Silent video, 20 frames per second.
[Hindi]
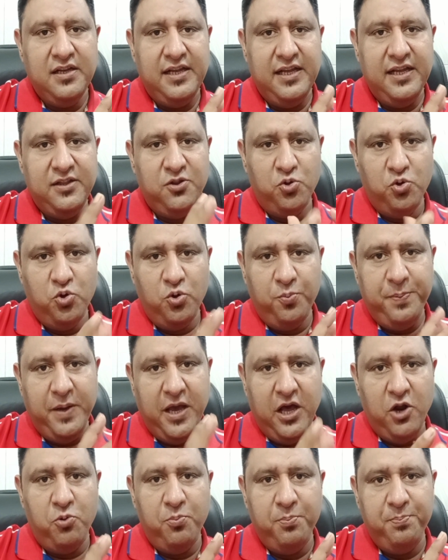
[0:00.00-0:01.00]
कि दोनों
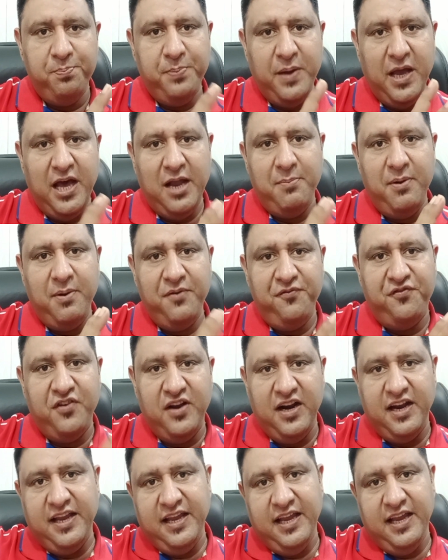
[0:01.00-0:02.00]
प्यारों प्यार में
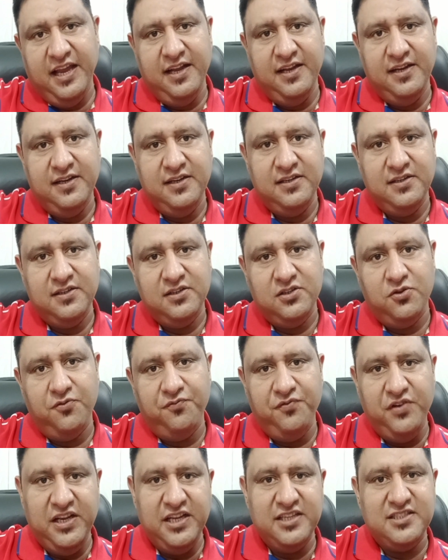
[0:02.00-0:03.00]
फ़र्क क्या है
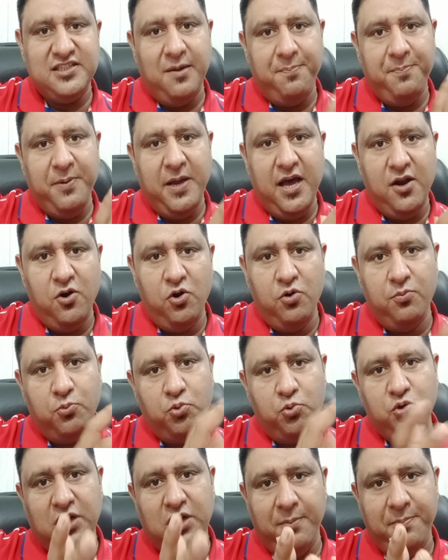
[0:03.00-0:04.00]
वीनस का प्यार और
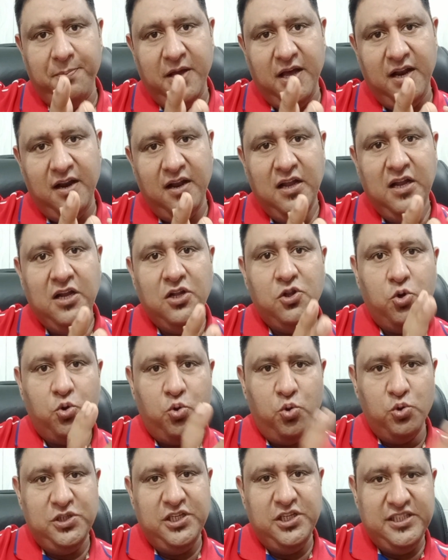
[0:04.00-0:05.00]
मून का प्यार तो
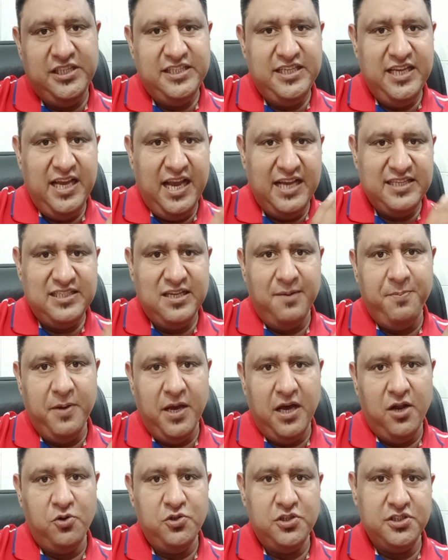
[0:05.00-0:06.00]
कोशिश कीजिए ऐसा
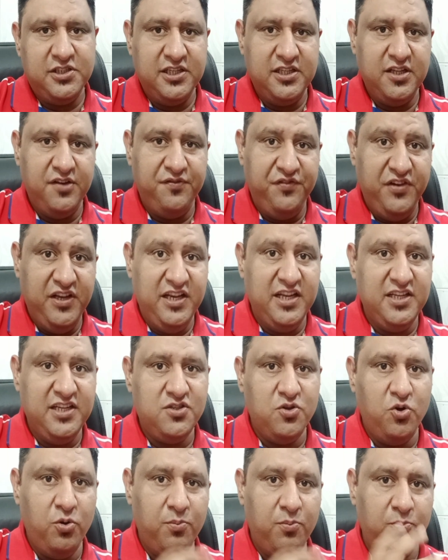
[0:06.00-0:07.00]
प्यार हो जिसके अंदर
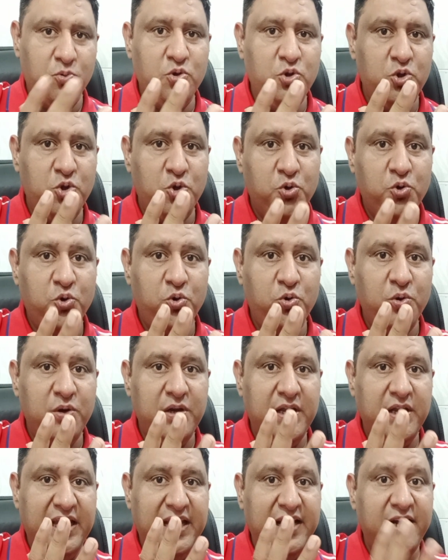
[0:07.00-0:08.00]
वीनस और मून दोनों
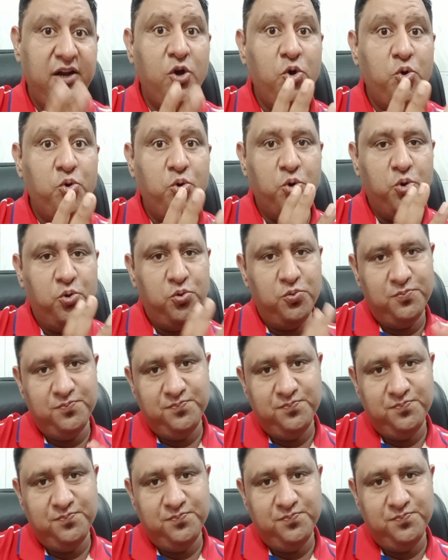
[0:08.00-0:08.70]
इंक्लूड हो